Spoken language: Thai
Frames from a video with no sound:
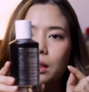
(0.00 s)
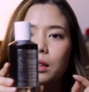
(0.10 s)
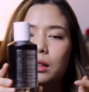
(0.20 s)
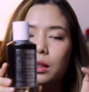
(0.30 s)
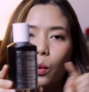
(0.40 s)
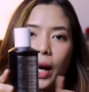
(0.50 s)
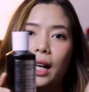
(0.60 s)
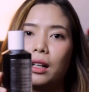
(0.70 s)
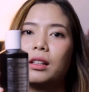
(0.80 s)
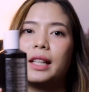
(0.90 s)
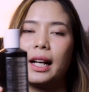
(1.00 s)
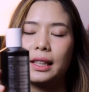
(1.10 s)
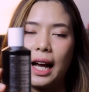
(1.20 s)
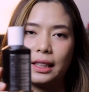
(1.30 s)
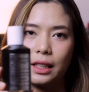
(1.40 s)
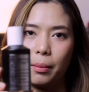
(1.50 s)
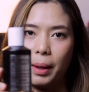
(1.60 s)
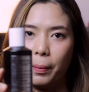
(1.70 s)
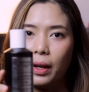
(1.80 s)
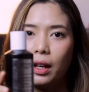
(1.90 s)
ซึ่งสวยแล้วก็แตกต่างจาก
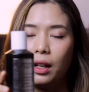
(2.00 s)
แบบ